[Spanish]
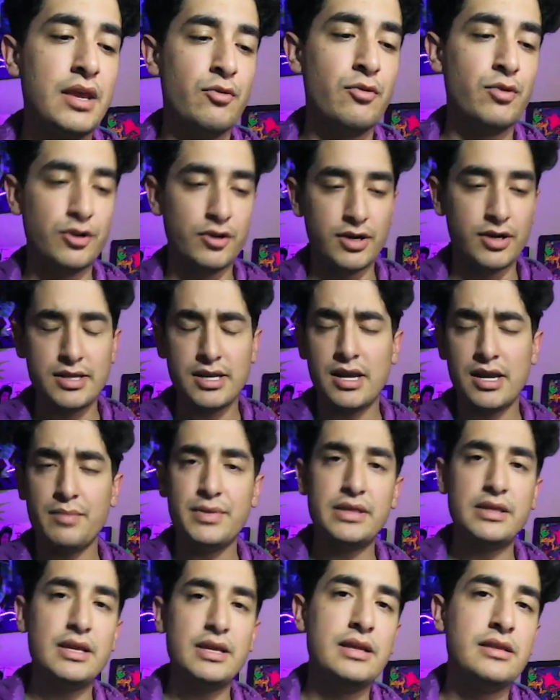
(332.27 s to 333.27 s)
Y bueno,
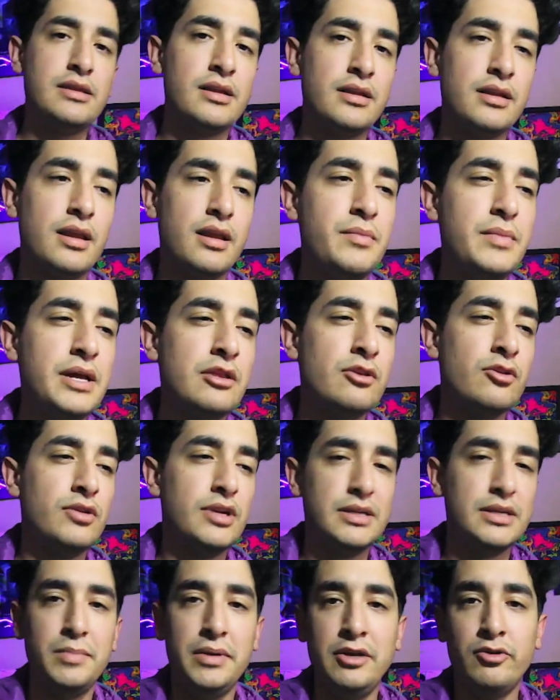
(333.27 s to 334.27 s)
generalmente el entretenimiento o
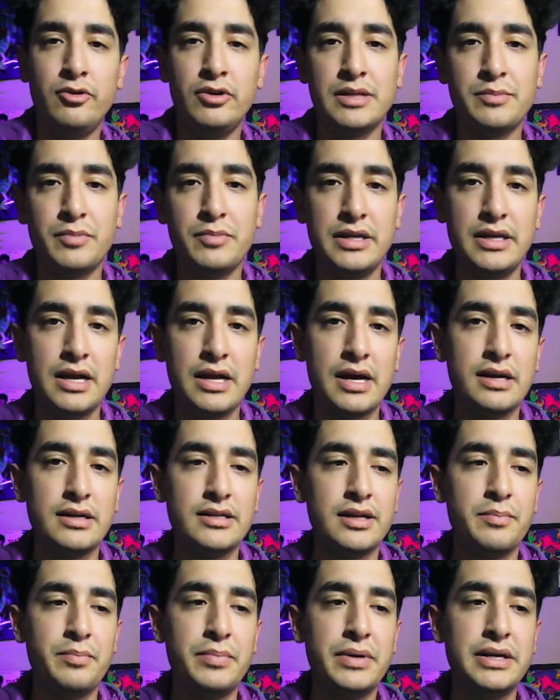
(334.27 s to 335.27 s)
las películas pueden llegar a
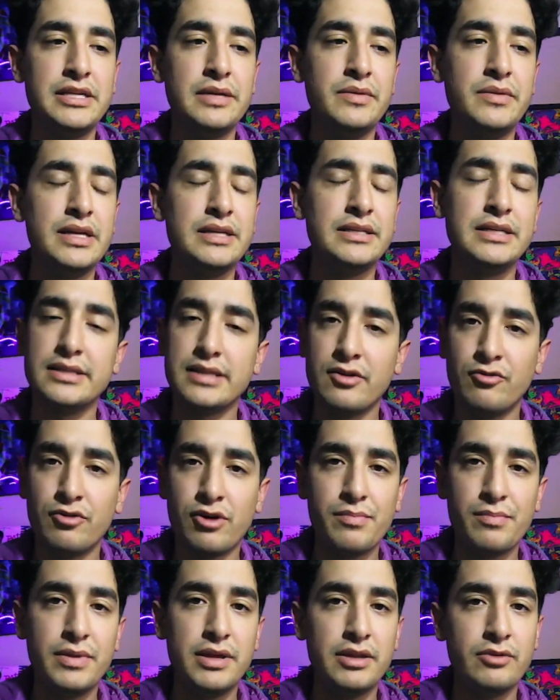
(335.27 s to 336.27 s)
ser percibidas de esta
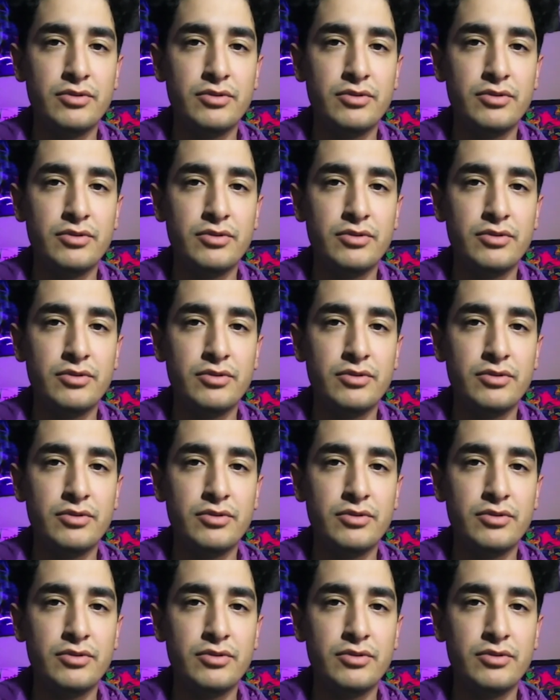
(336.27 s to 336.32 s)
forma,